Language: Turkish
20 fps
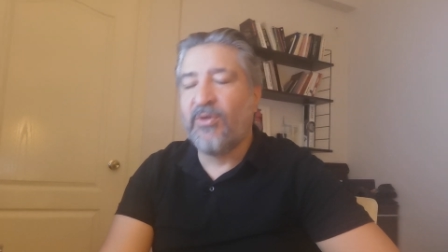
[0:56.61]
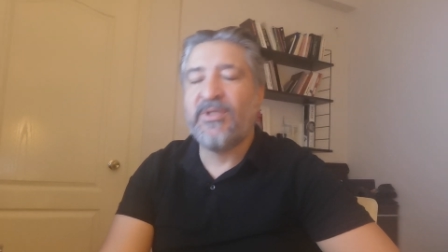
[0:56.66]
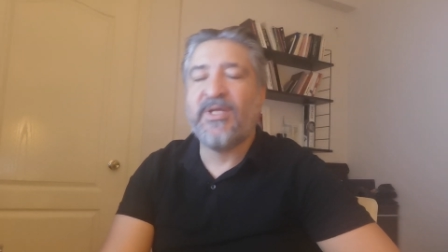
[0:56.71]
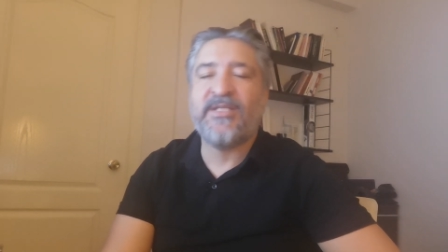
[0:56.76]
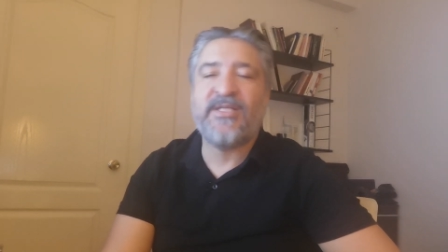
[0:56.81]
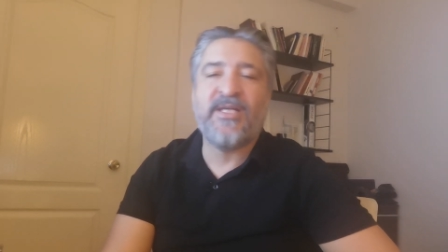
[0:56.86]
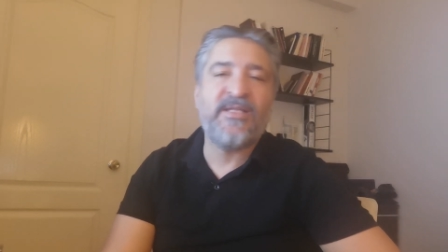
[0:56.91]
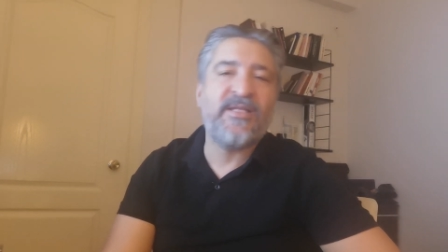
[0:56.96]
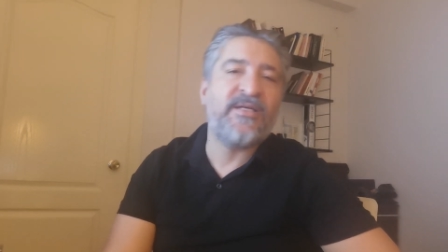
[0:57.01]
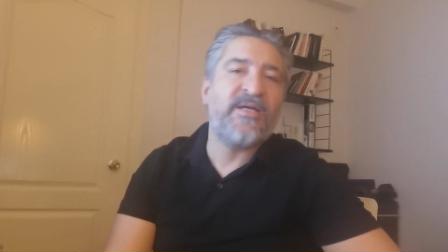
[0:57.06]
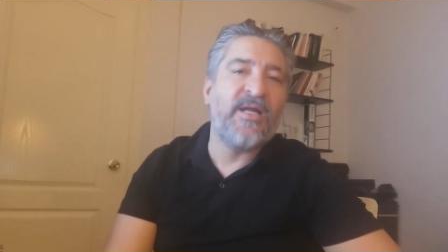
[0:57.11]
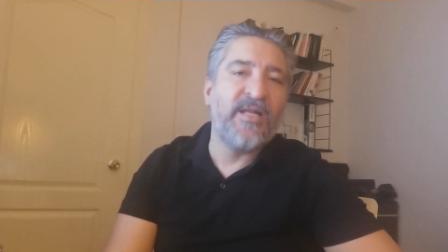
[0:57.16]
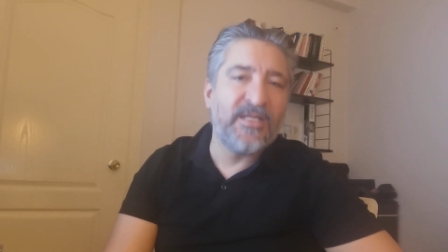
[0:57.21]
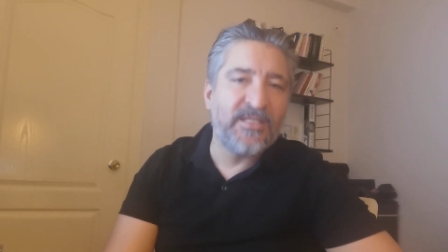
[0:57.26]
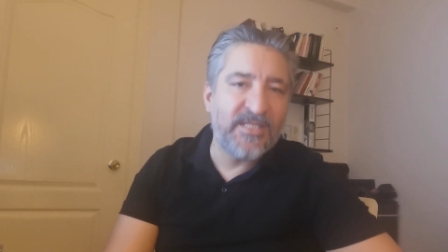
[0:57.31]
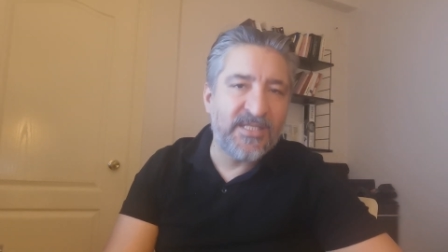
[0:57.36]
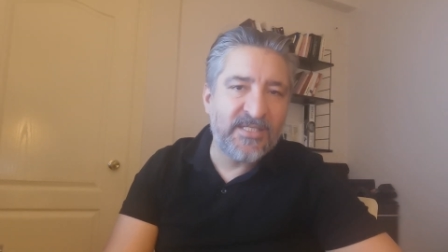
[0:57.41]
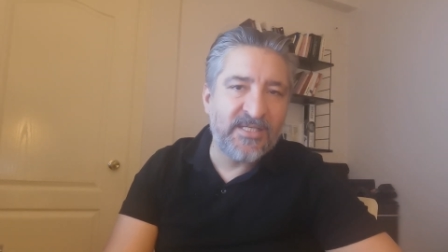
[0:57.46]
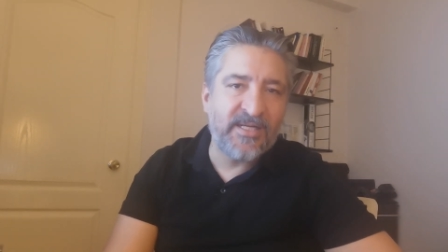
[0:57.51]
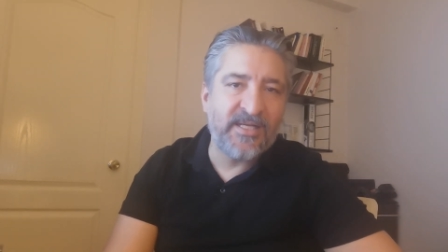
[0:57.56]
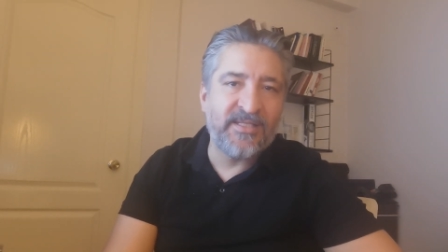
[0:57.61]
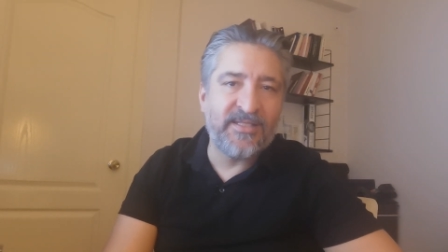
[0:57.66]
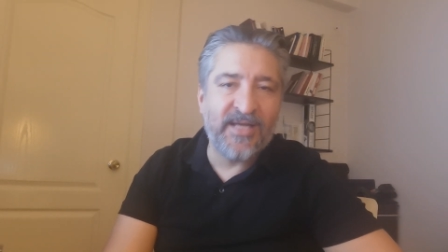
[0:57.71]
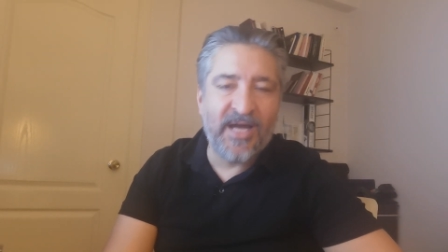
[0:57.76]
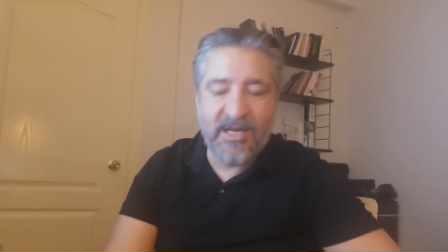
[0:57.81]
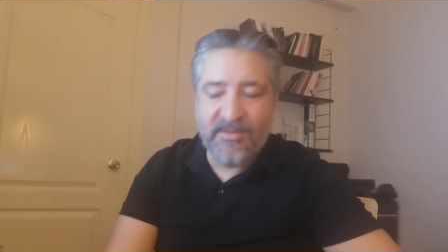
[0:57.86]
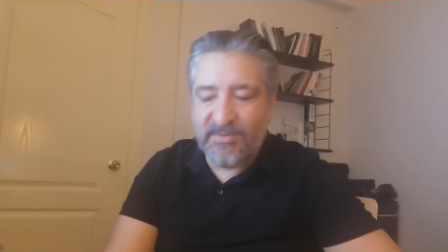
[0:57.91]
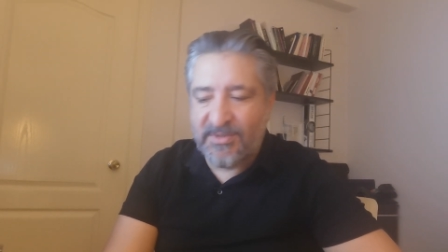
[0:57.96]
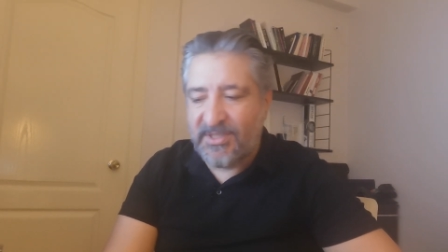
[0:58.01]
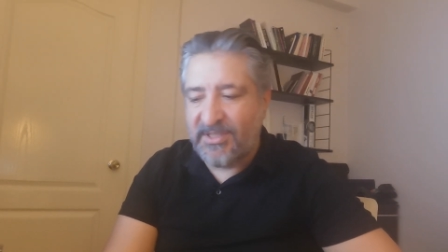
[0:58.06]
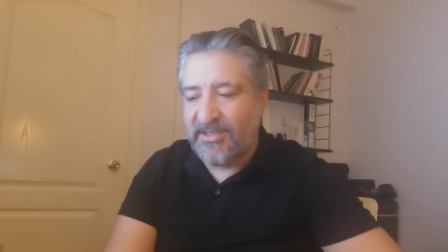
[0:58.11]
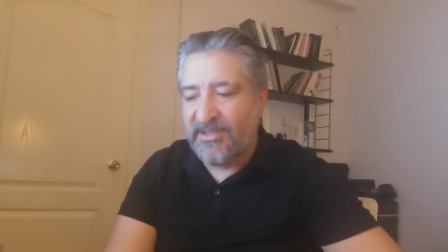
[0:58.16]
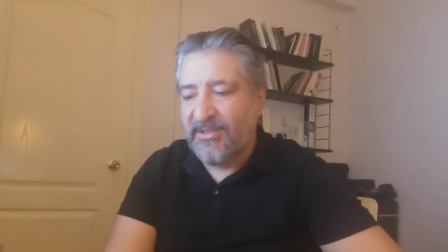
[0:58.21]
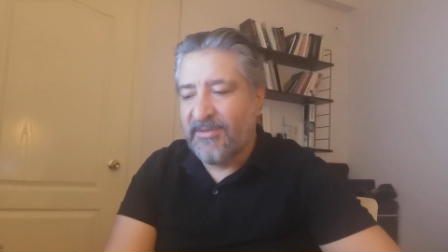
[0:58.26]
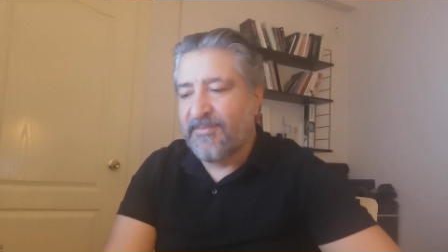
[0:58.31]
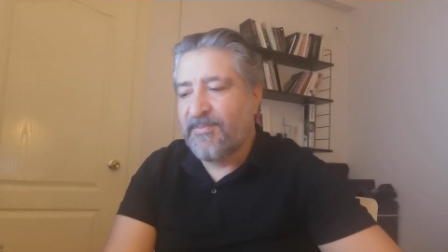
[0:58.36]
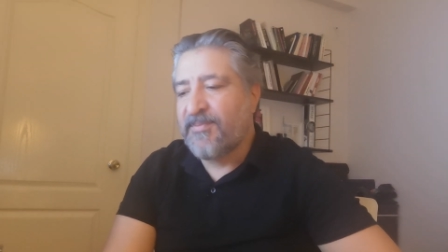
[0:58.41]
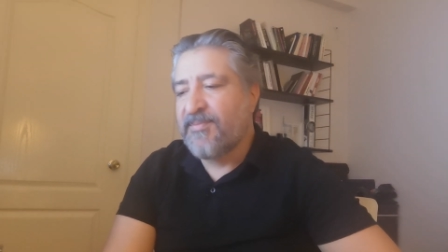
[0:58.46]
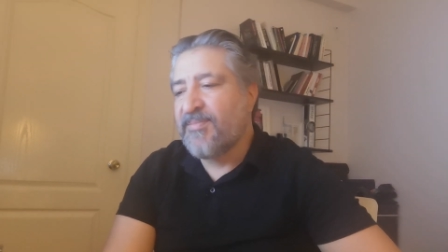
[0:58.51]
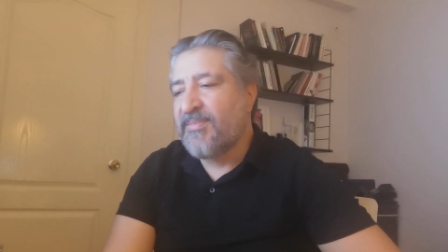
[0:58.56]
O nedenle Galatasaray
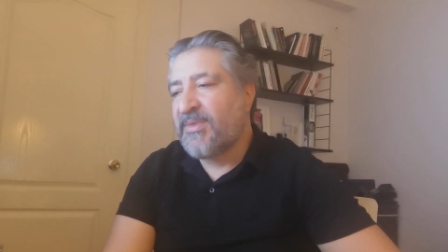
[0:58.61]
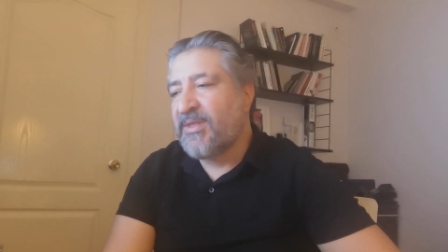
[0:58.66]
derbisinin